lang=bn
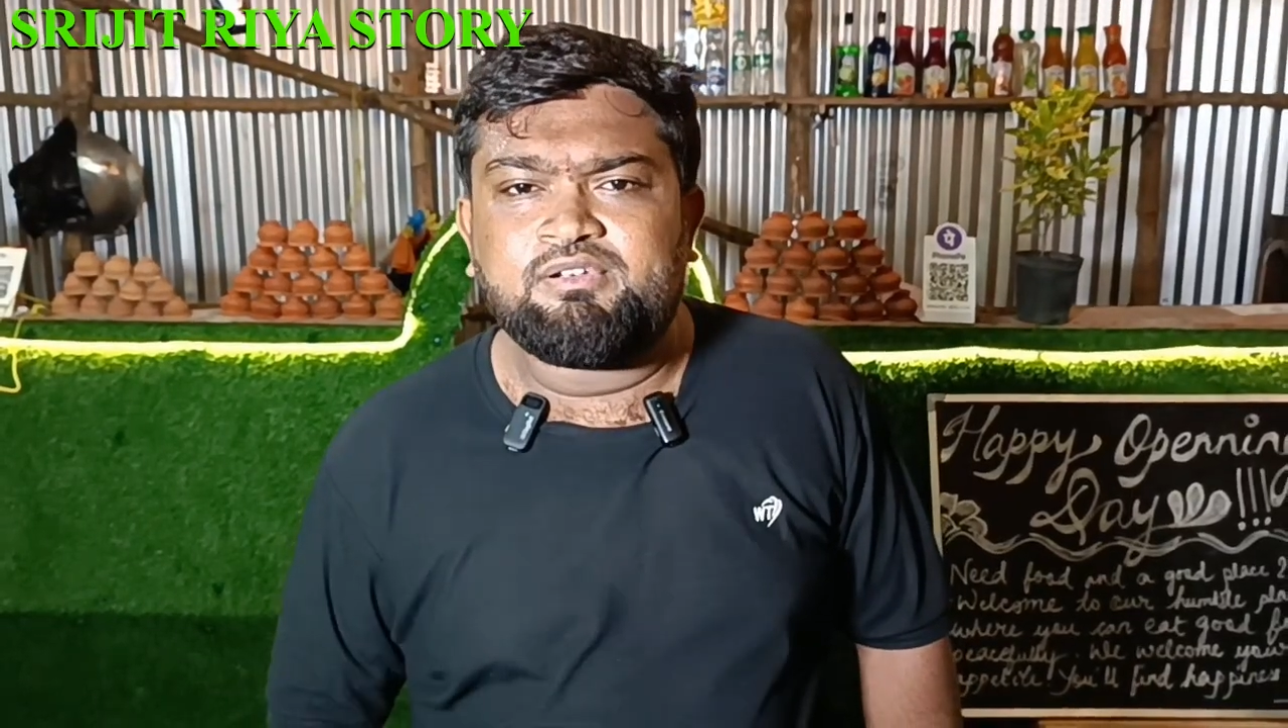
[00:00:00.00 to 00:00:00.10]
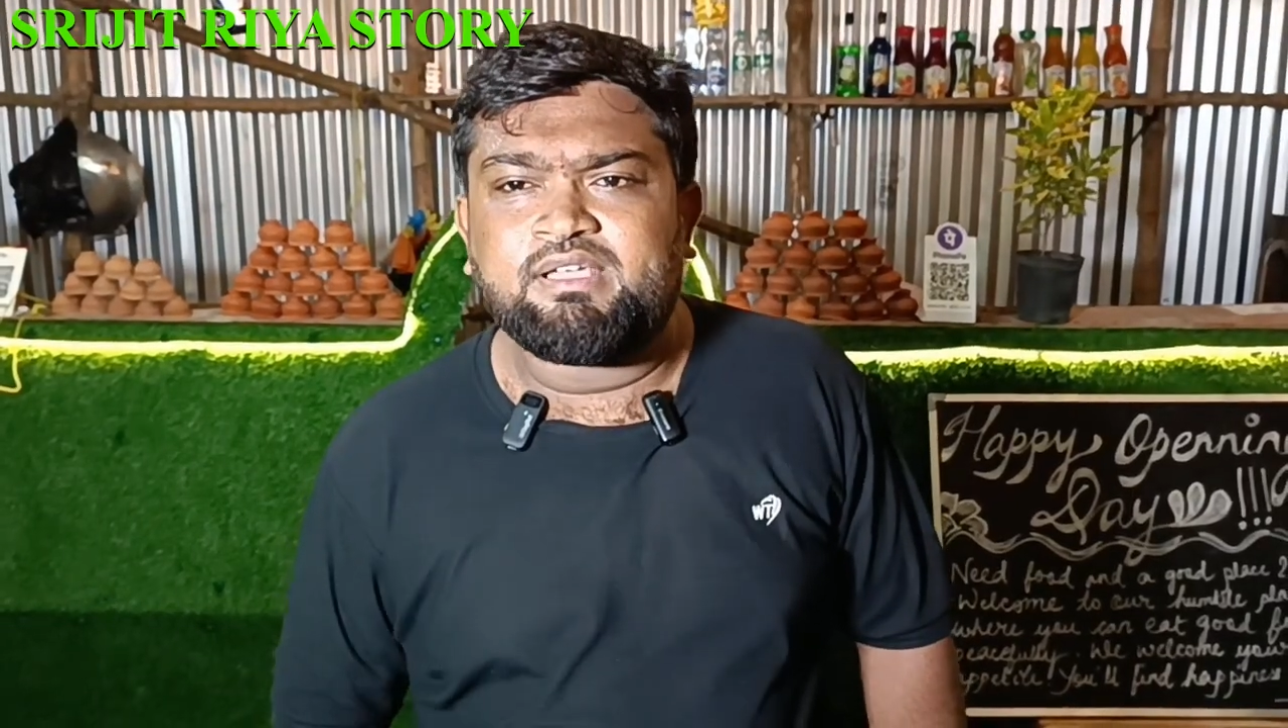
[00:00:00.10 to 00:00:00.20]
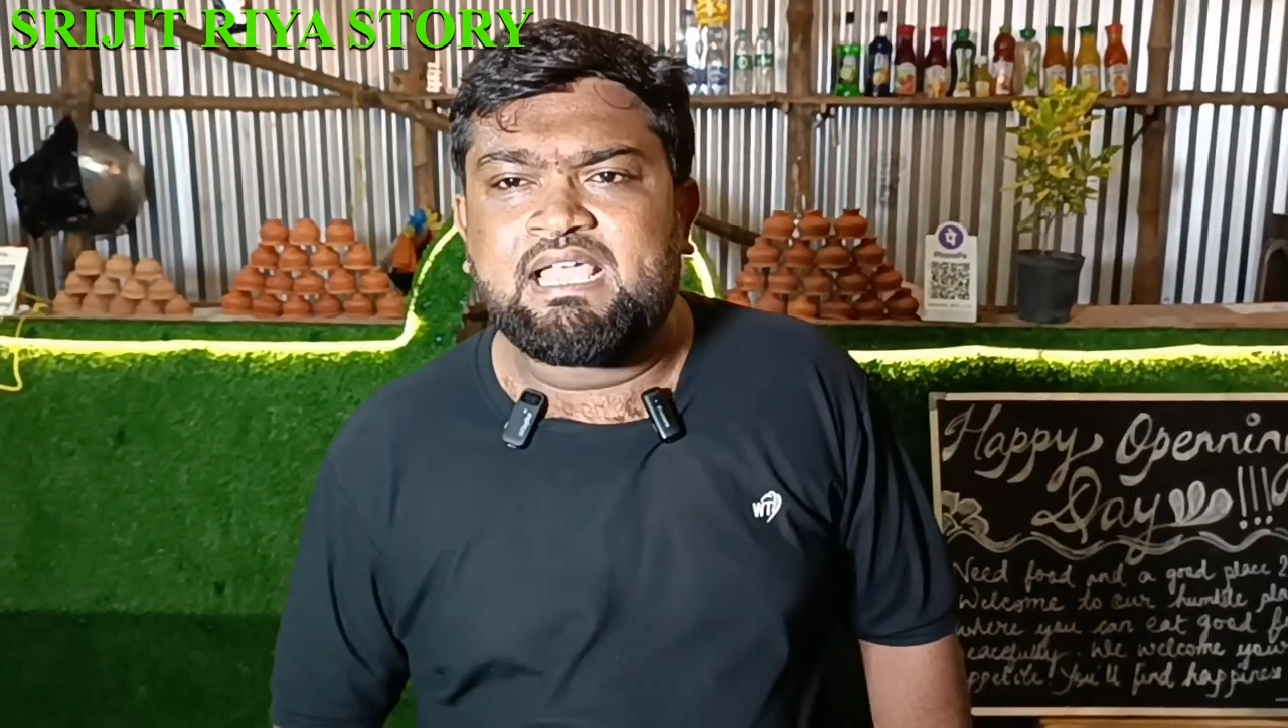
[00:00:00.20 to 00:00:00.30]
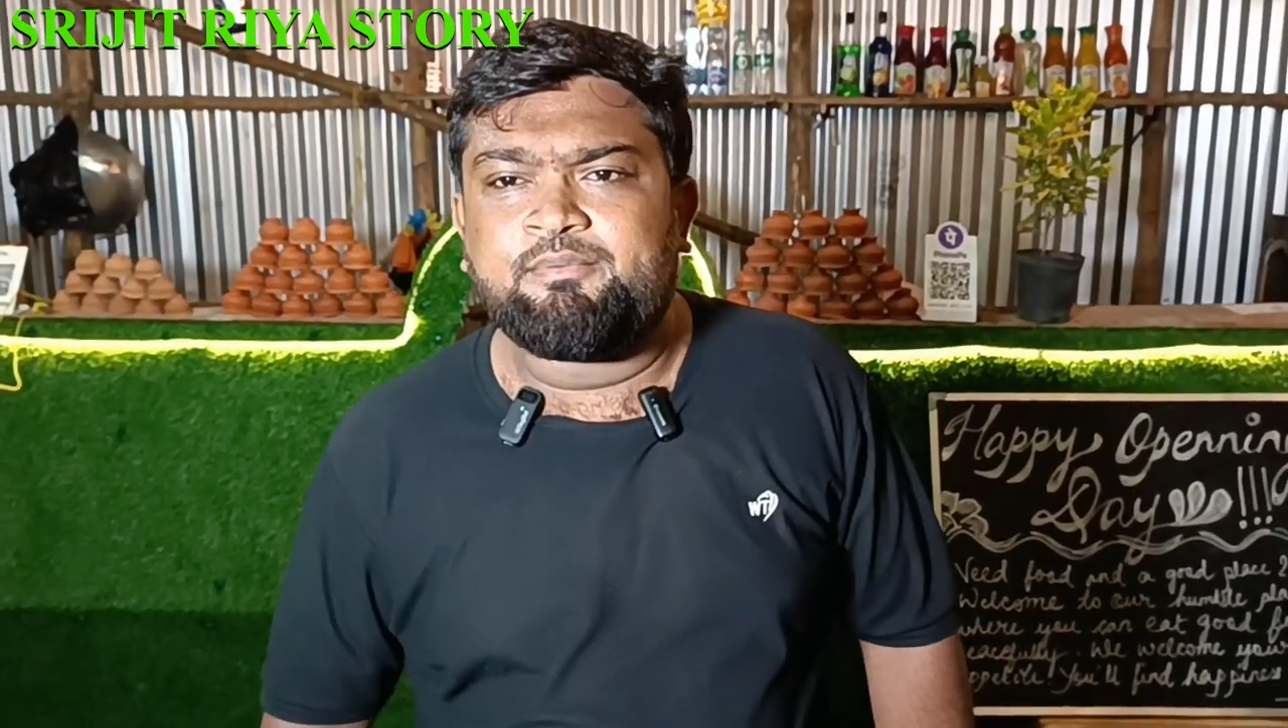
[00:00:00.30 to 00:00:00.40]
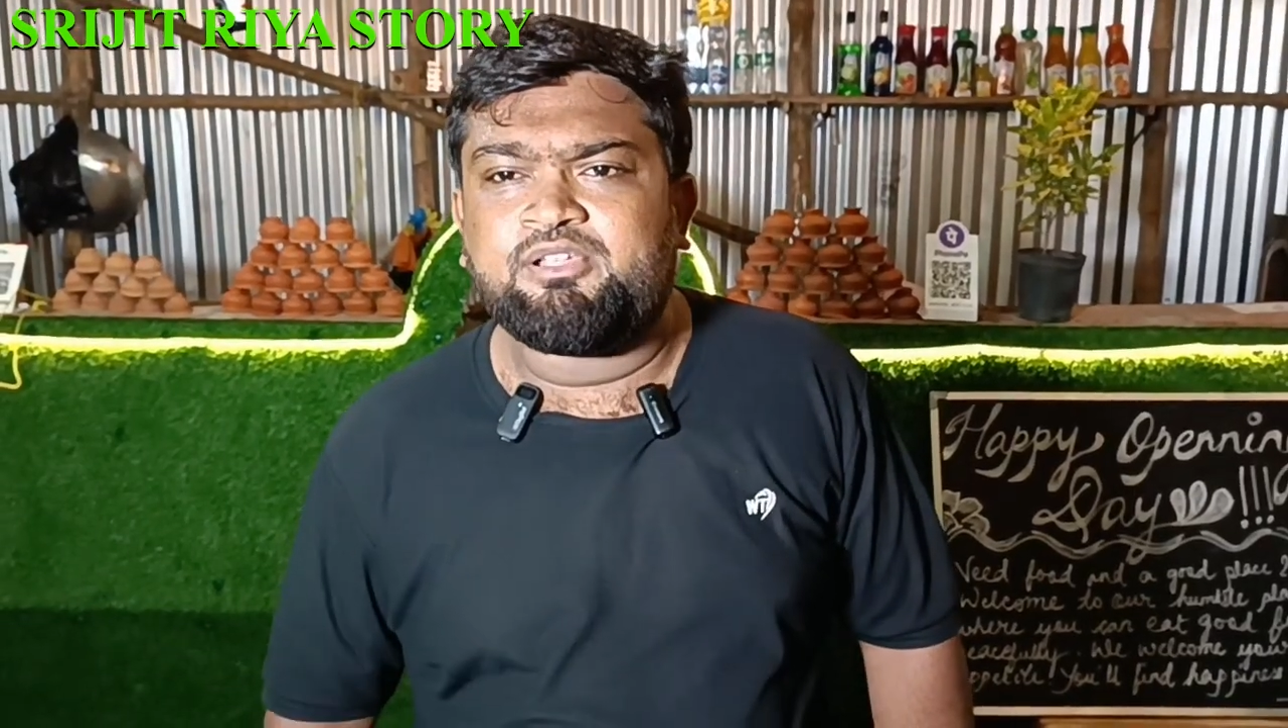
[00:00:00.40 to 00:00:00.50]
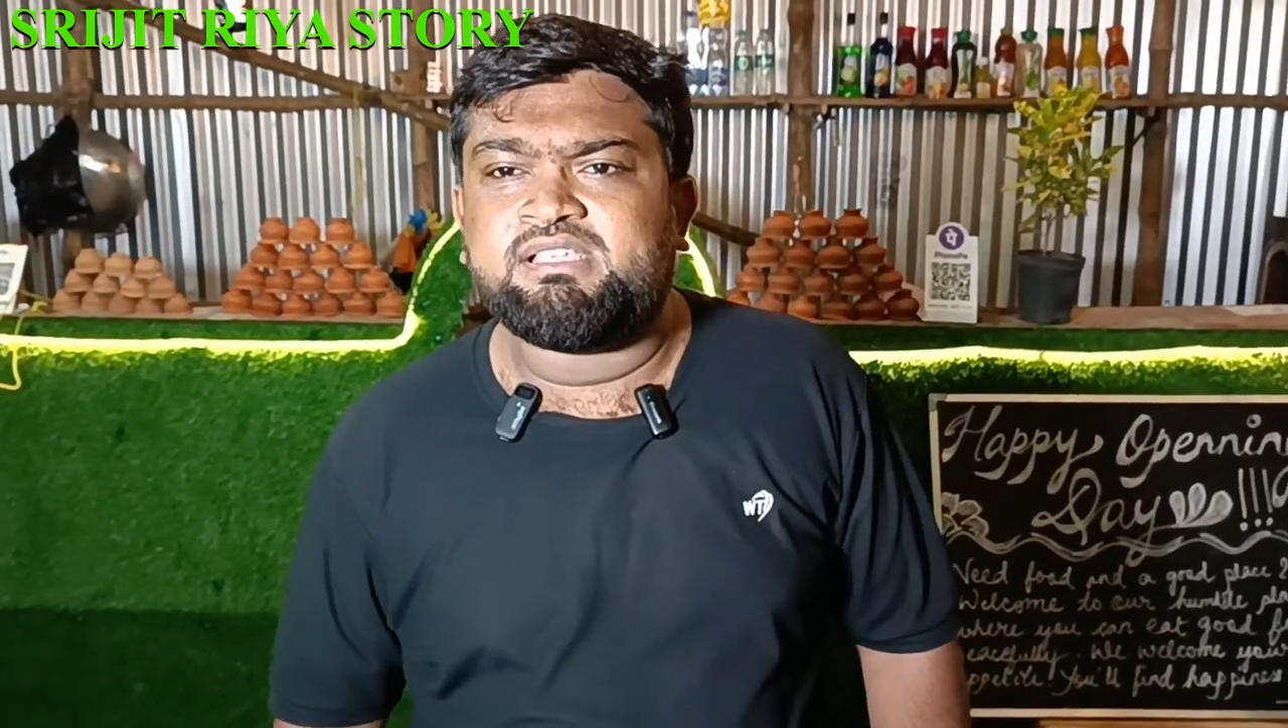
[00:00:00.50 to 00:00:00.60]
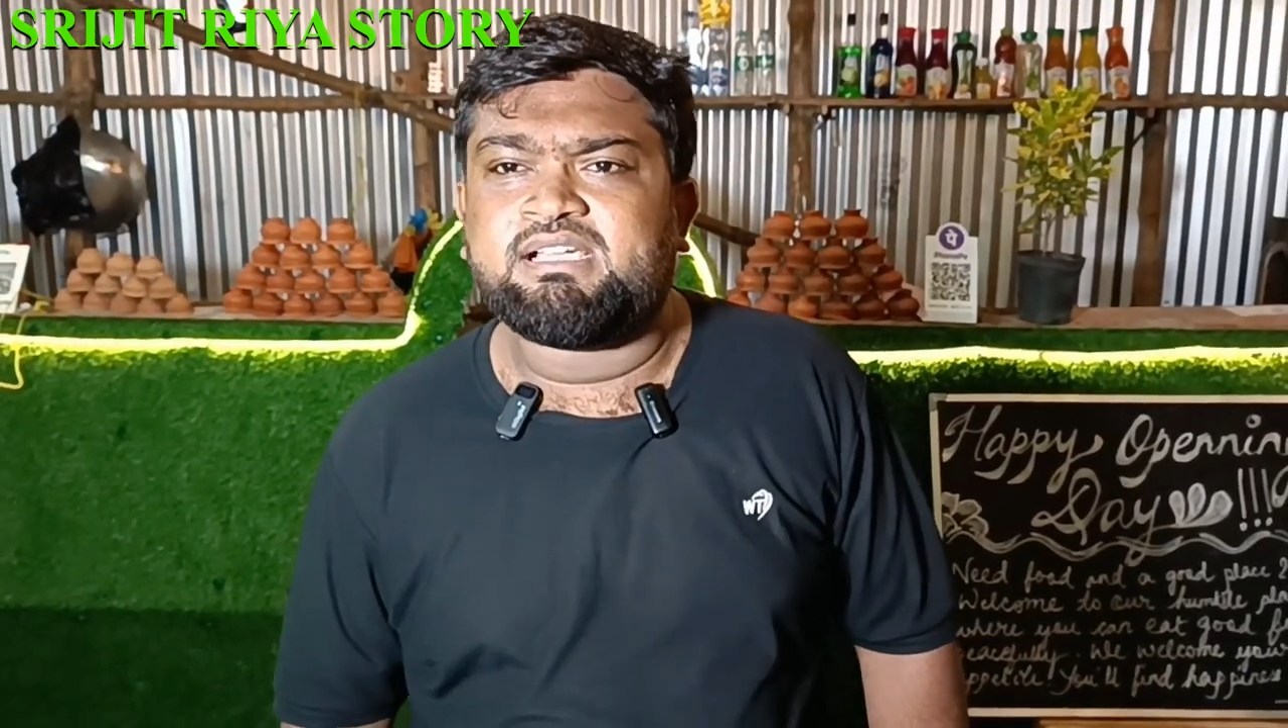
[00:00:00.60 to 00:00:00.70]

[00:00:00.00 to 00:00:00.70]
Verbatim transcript: খুললে কেমন